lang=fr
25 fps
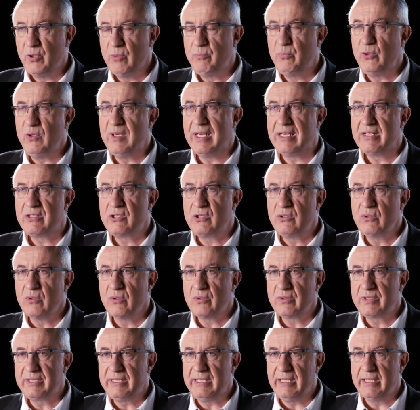
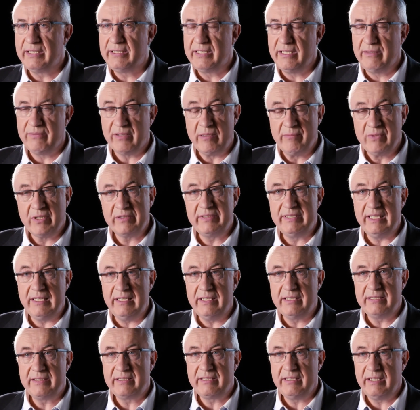population qui était vraiment
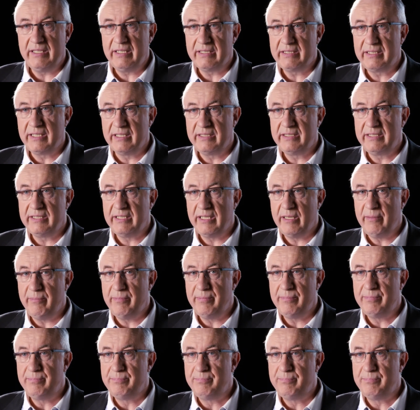délaissée, qui était